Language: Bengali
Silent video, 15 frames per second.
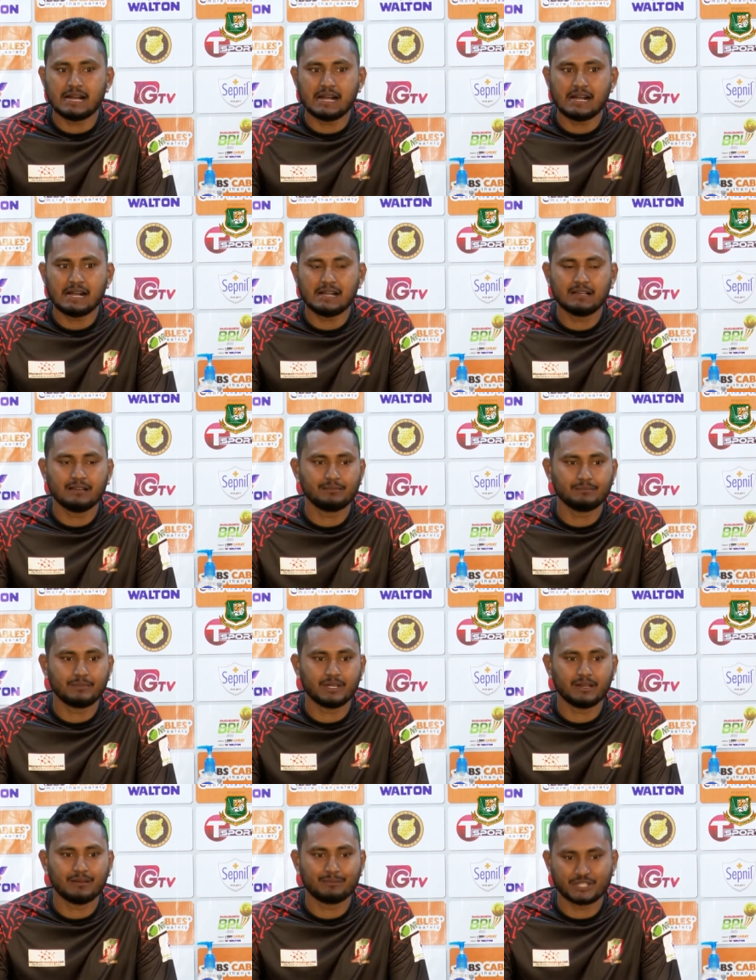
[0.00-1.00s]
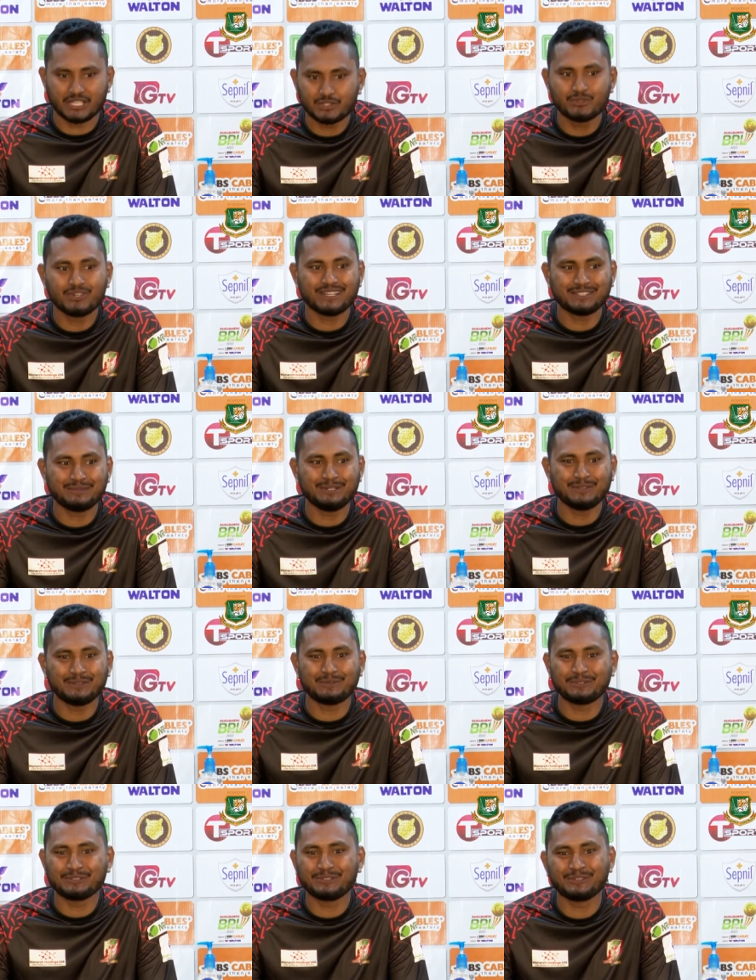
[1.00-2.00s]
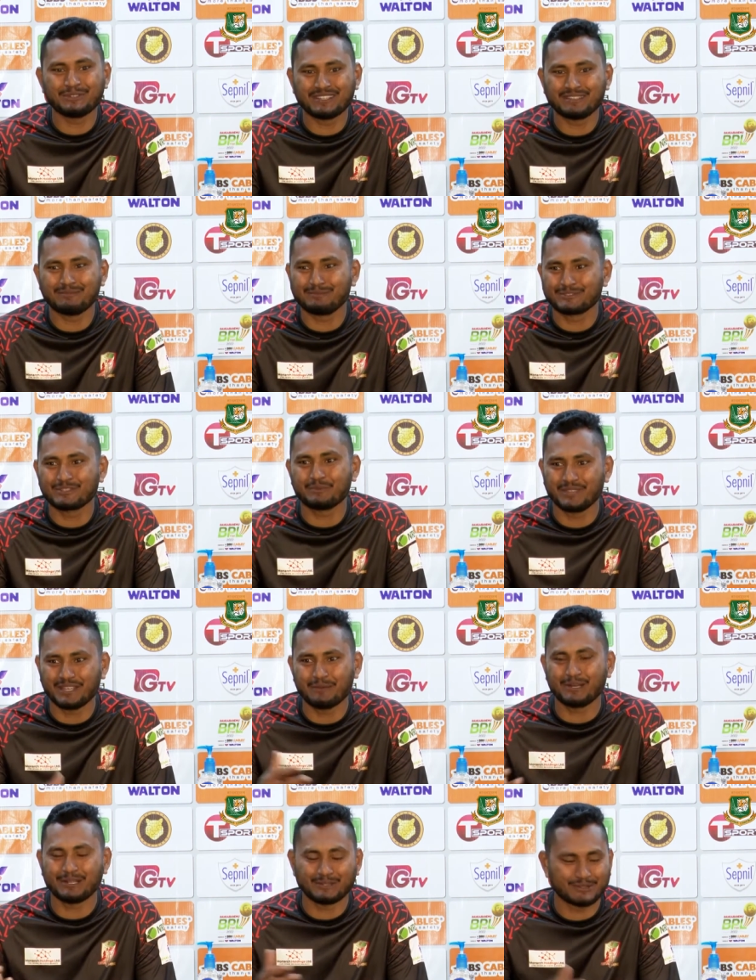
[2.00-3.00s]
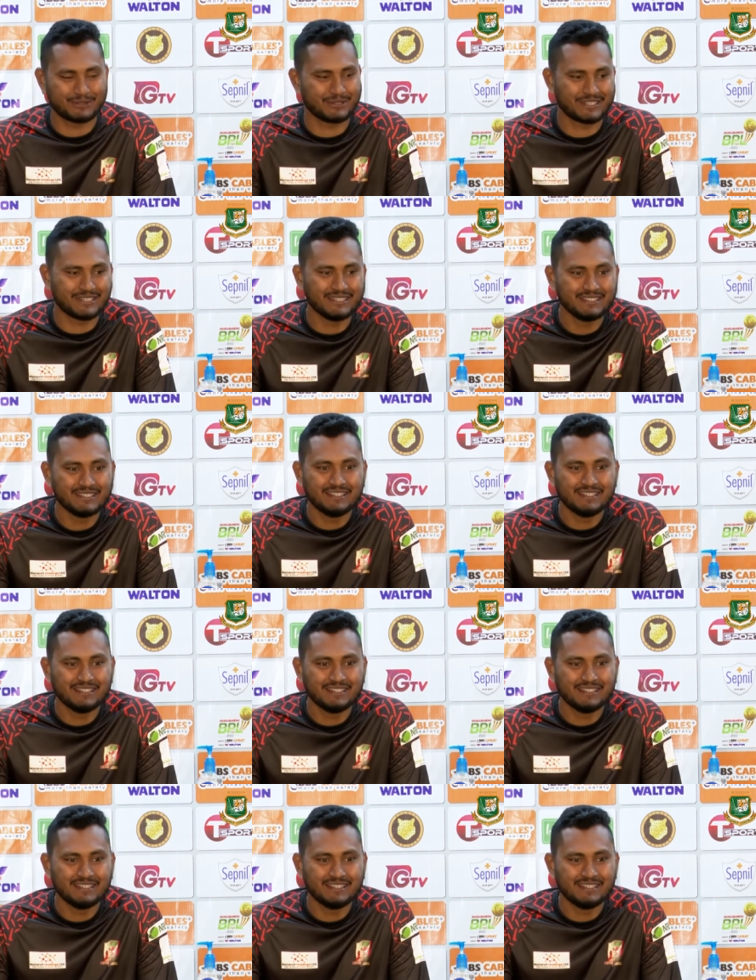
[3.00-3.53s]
আহ শেষ করে আসতে হলে তো অবশ্যই এটা সব থেকে ভালো হতো এটা